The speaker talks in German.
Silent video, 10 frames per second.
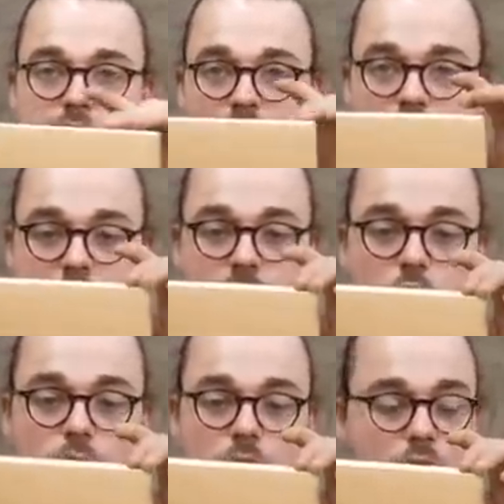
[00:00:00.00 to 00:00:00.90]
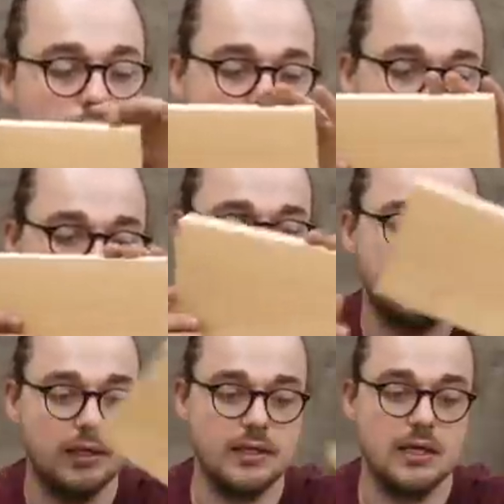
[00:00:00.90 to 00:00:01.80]
weil wir hier oben eine 90 Grad
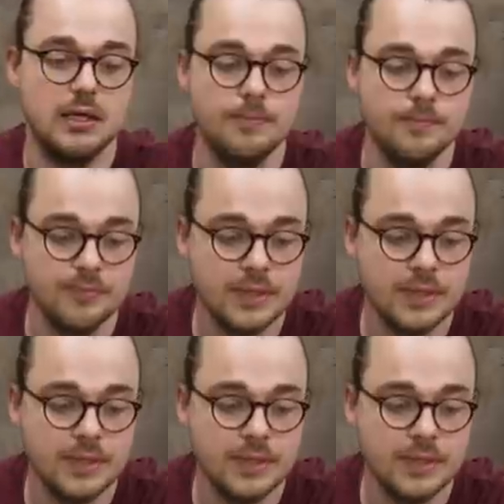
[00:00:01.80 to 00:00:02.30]
Kante haben.